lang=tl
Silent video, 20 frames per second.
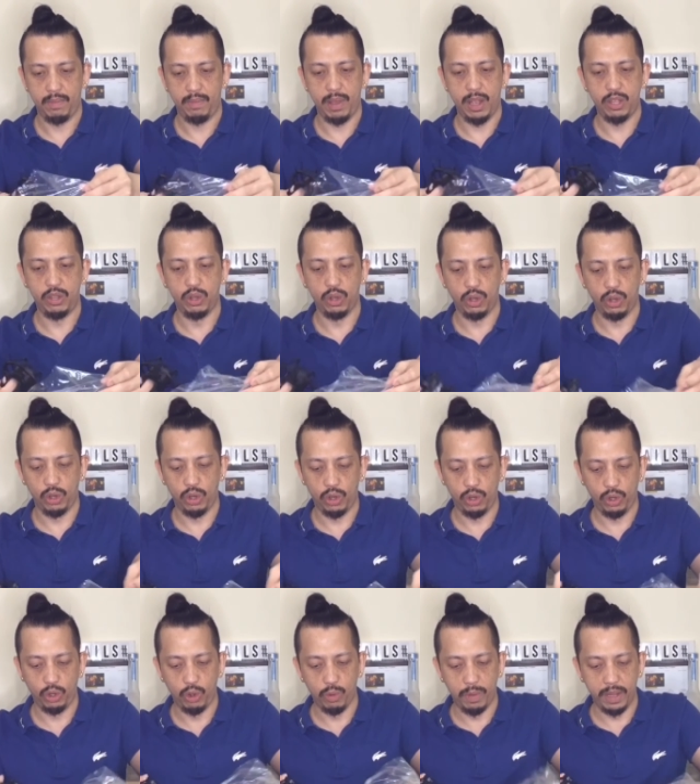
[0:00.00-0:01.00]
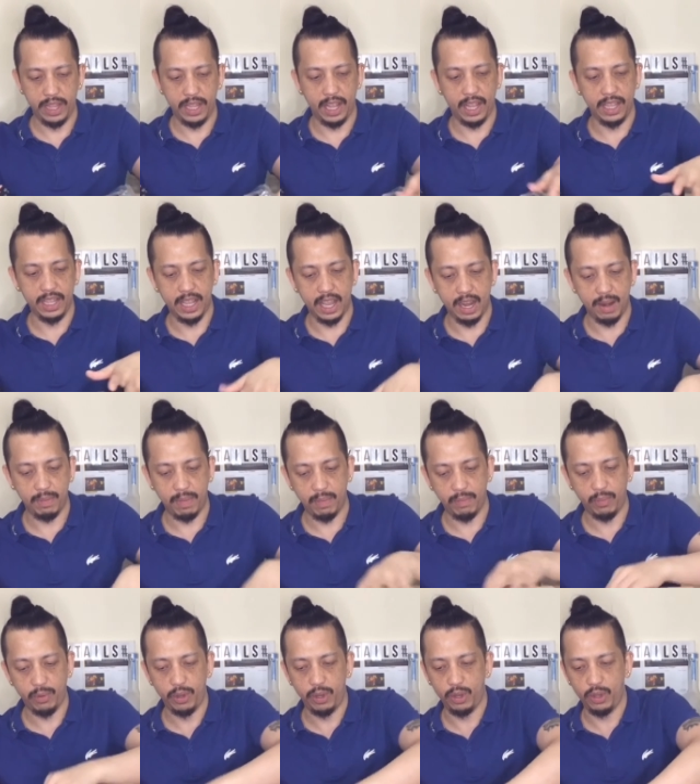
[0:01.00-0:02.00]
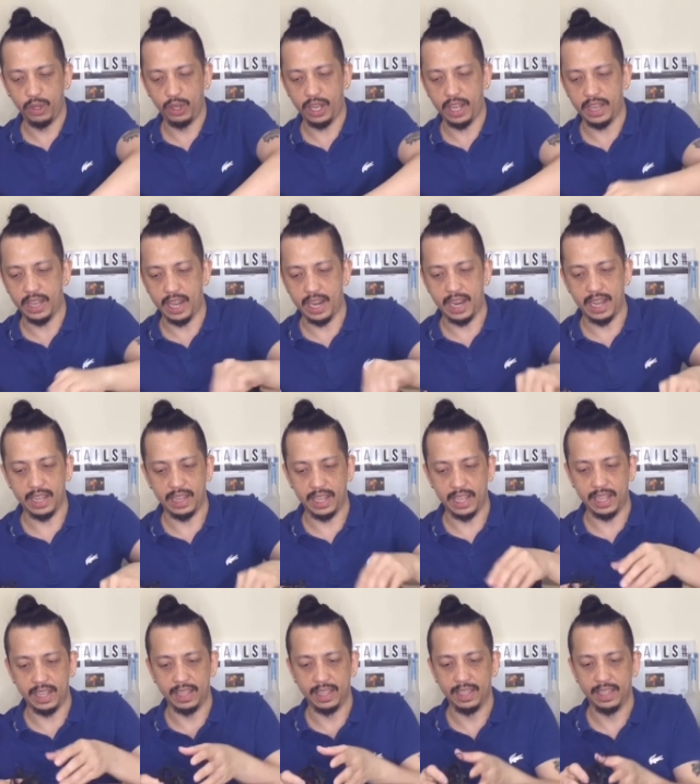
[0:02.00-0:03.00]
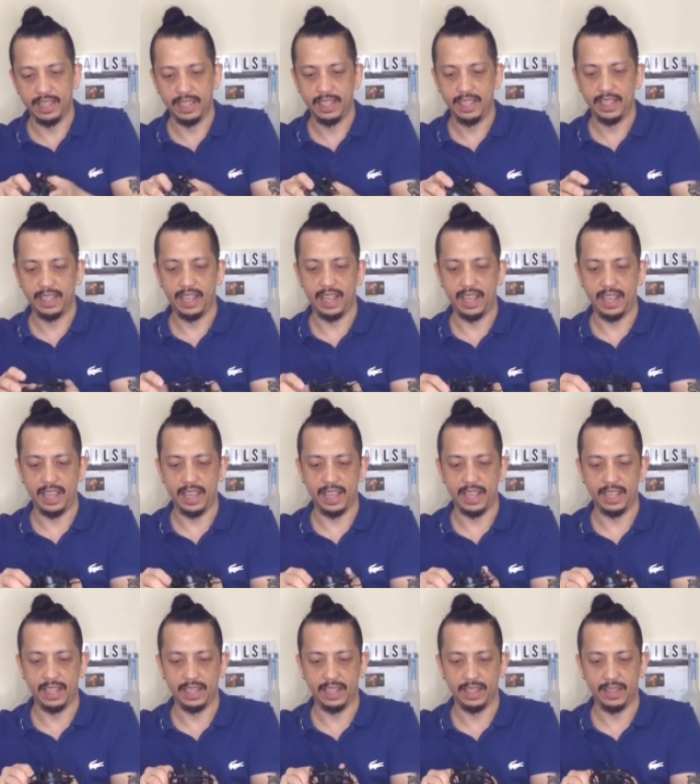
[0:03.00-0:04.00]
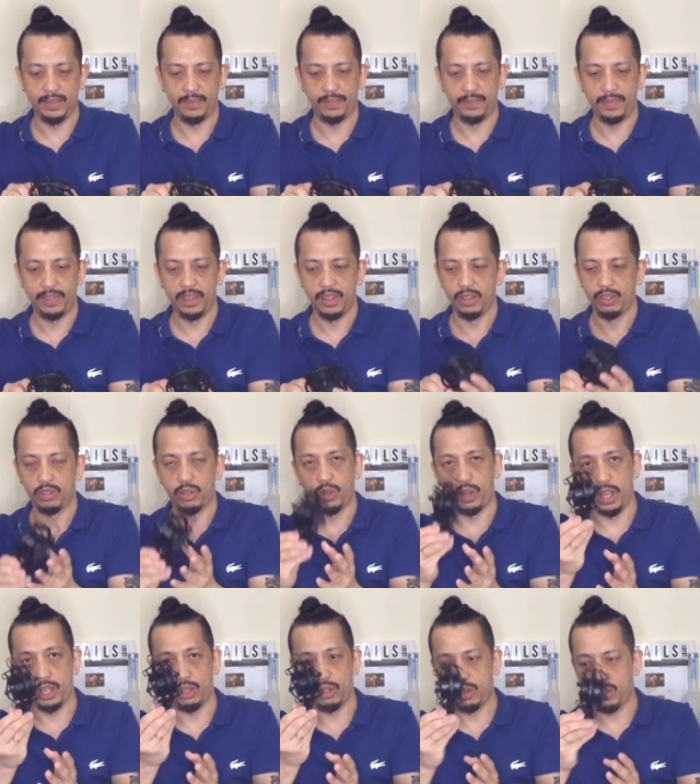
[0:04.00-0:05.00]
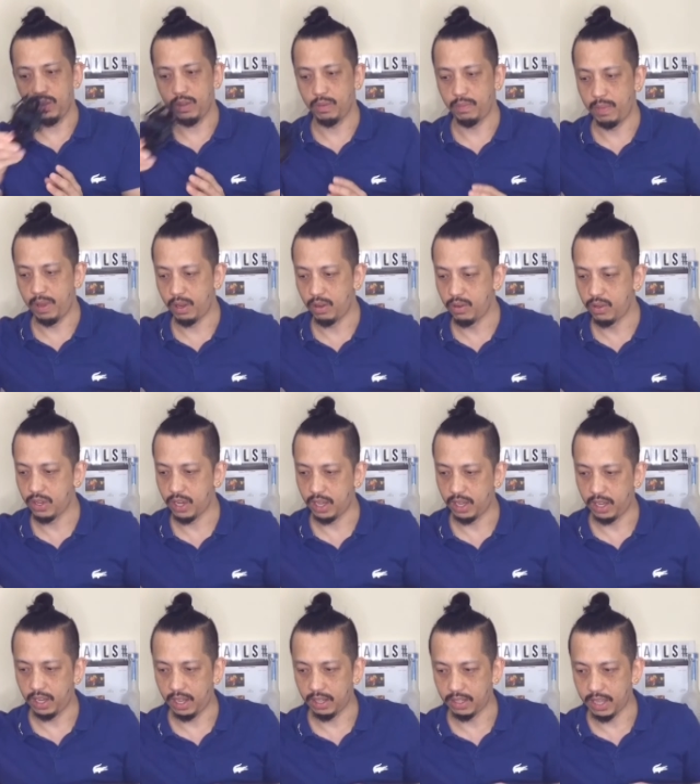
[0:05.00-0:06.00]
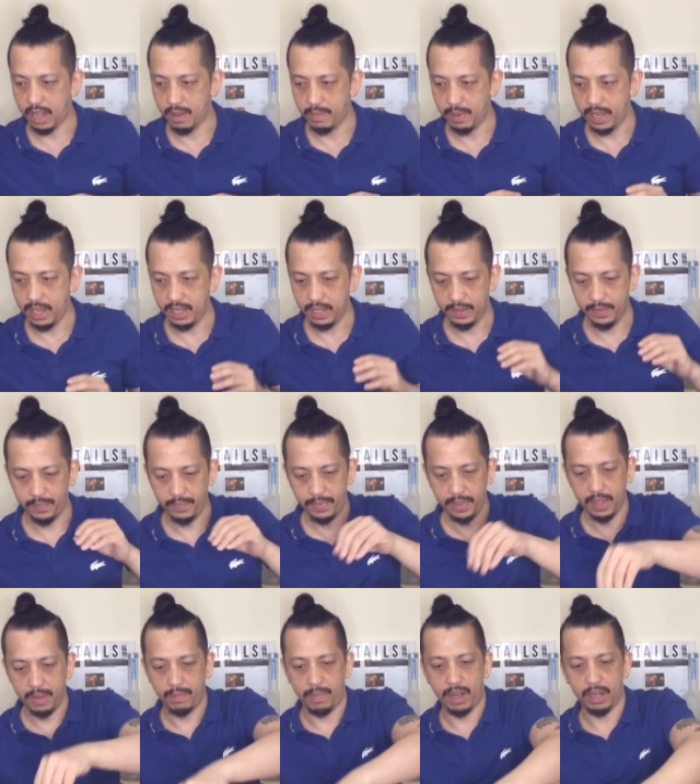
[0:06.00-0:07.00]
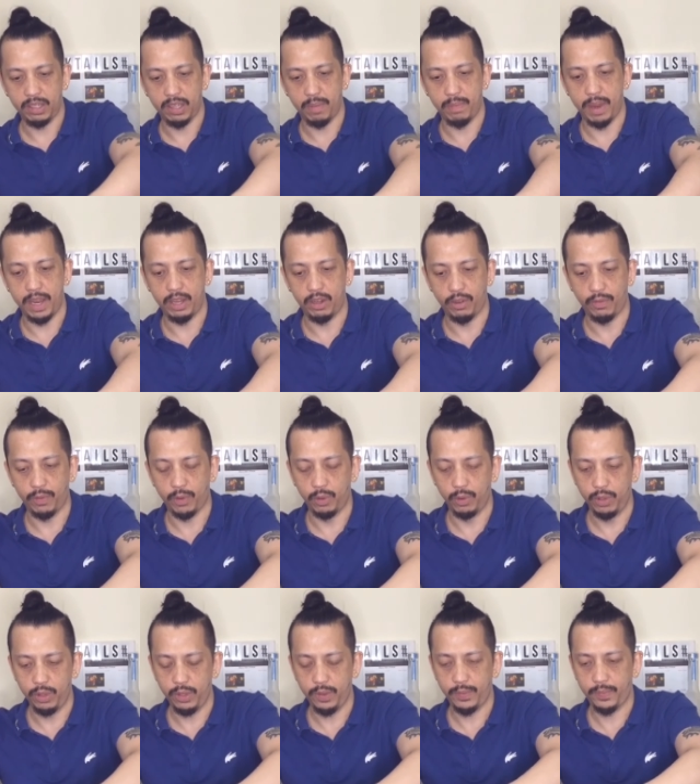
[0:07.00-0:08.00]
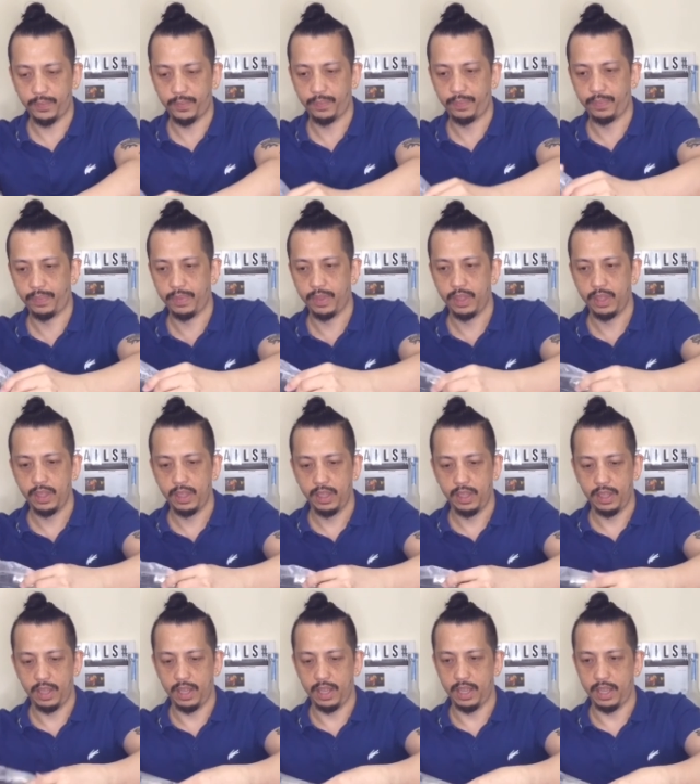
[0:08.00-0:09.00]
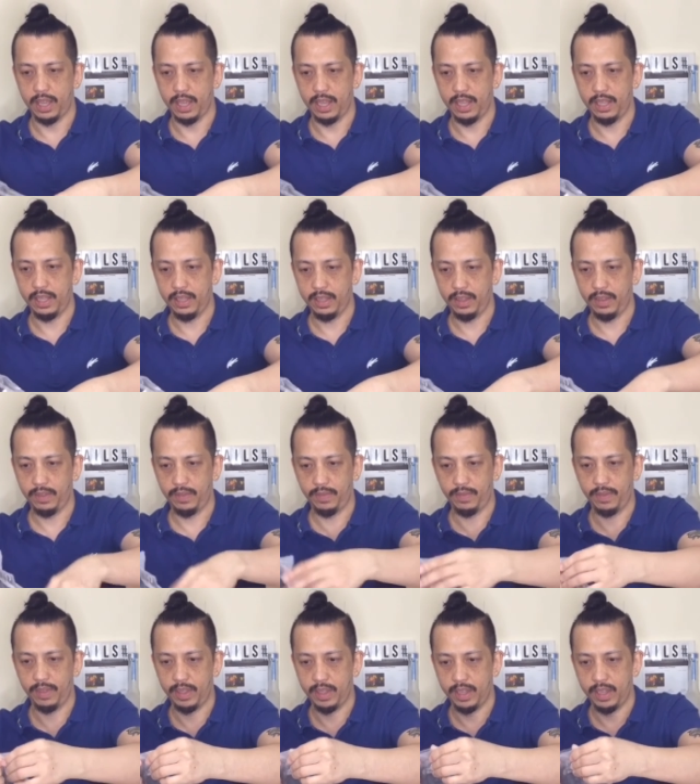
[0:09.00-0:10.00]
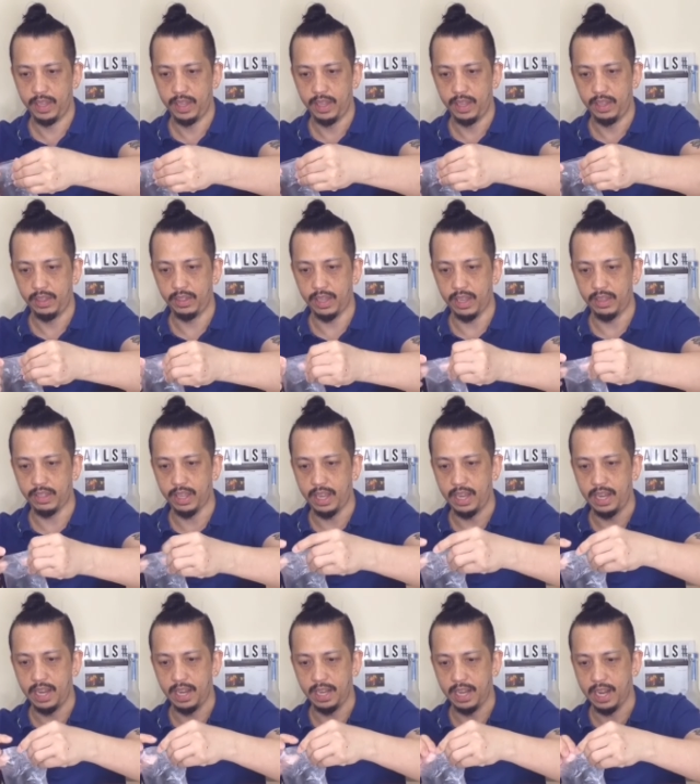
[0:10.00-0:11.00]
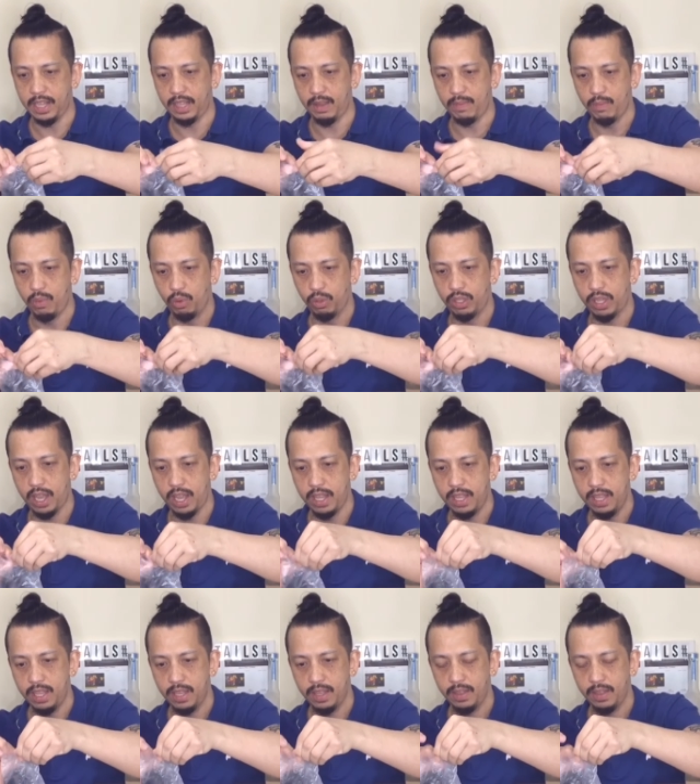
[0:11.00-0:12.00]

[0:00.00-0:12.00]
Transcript: medyo gumanda-ganda naman po yung kanta natin. Ayan. So, ito, meron siyang kasama para sa microphone. Ayan. So, isahin lang natin buksan.